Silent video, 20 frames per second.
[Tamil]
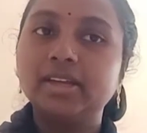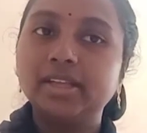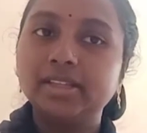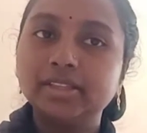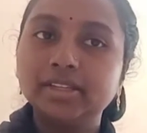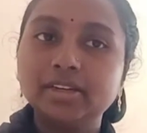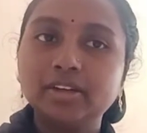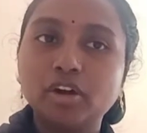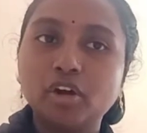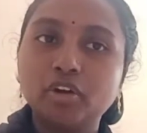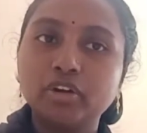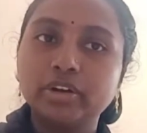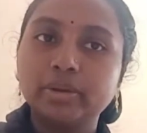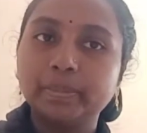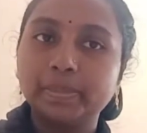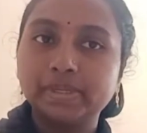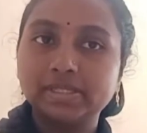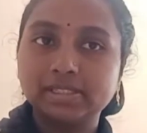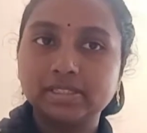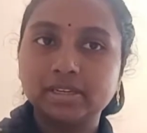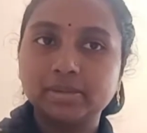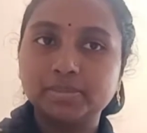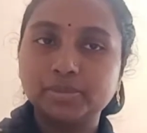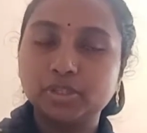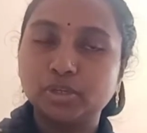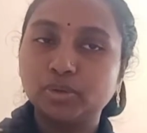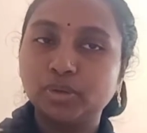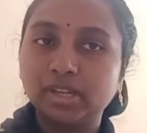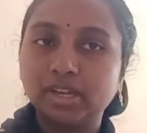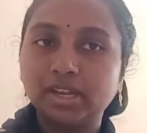எந்த டாக்டர்
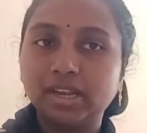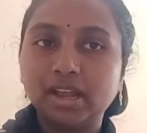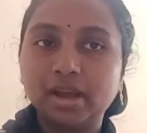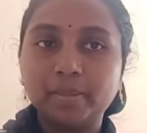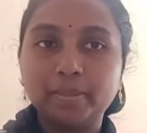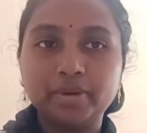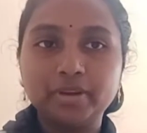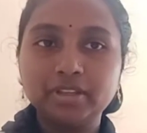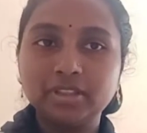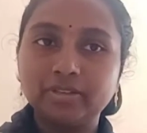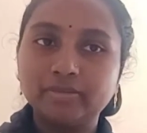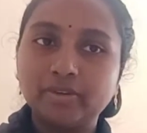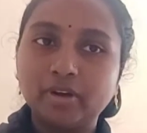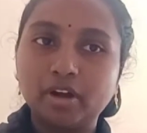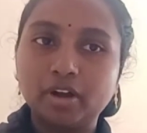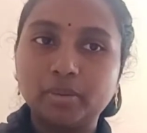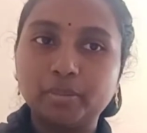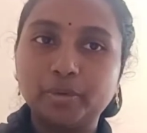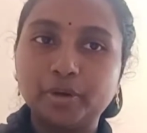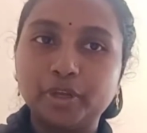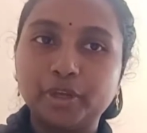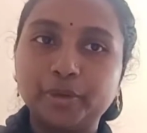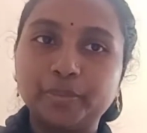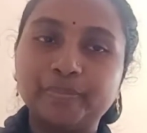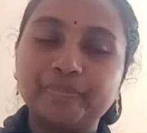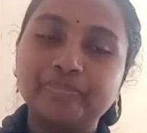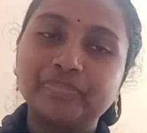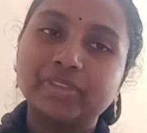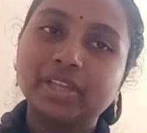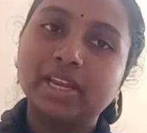ப்ரிஸ்கிரிப்ஷனும் இல்லாமலே இது வாங்க
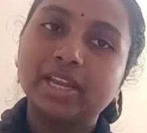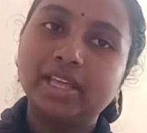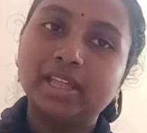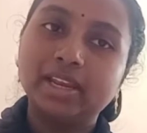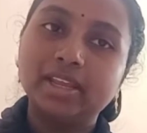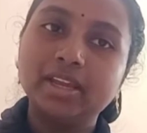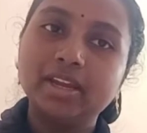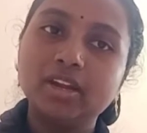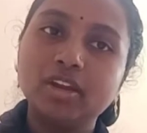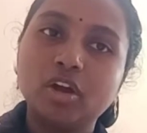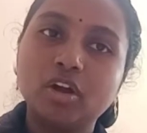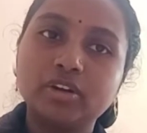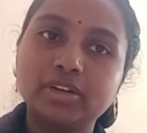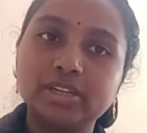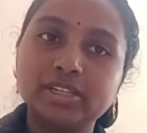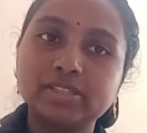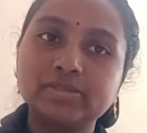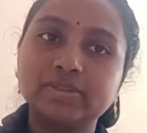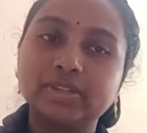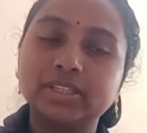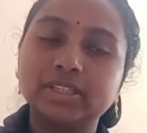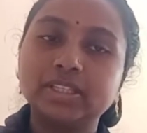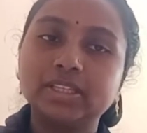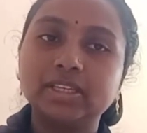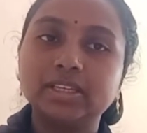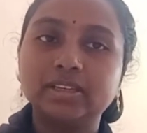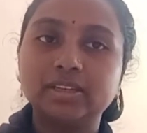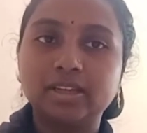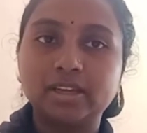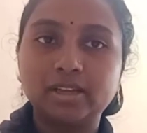முடியும் நிறைய டாக்டர்ஸ் வந்து
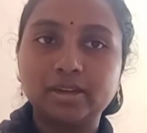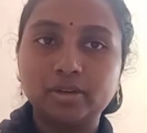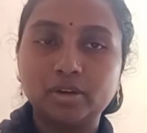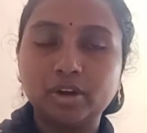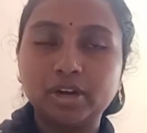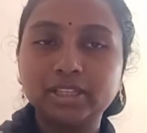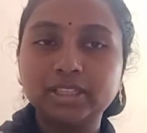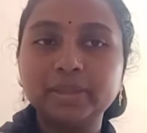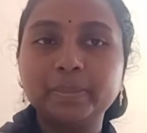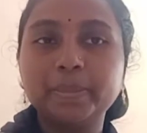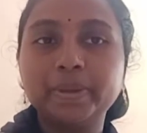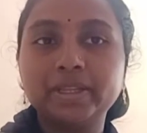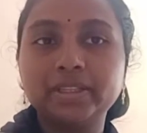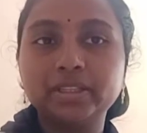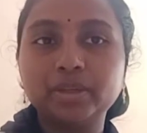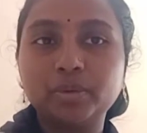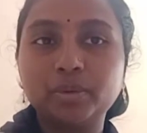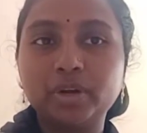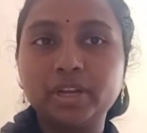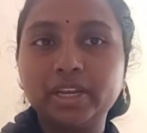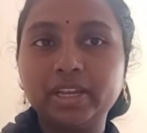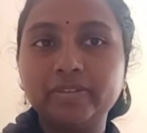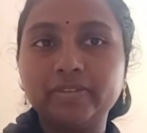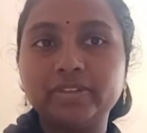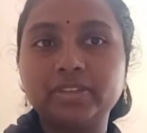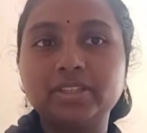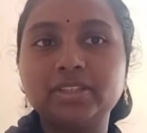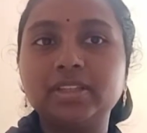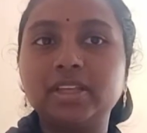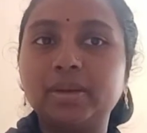குழந்த பிறந்த உடனே
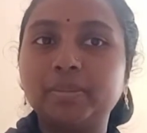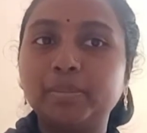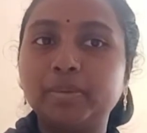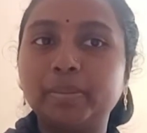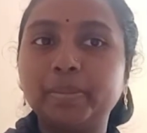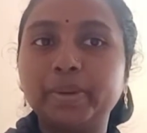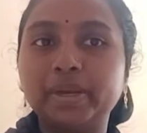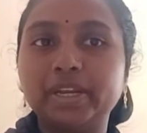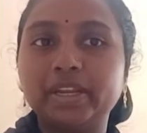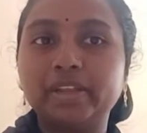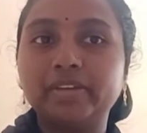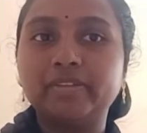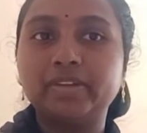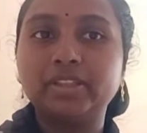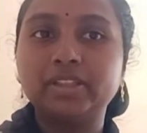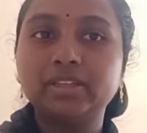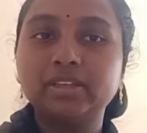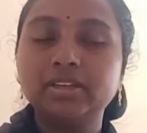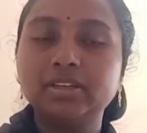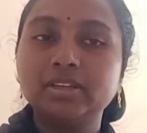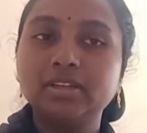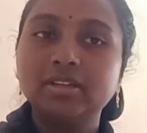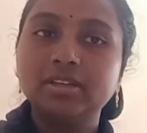வந்து தெர்மாமீட்டர் வந்து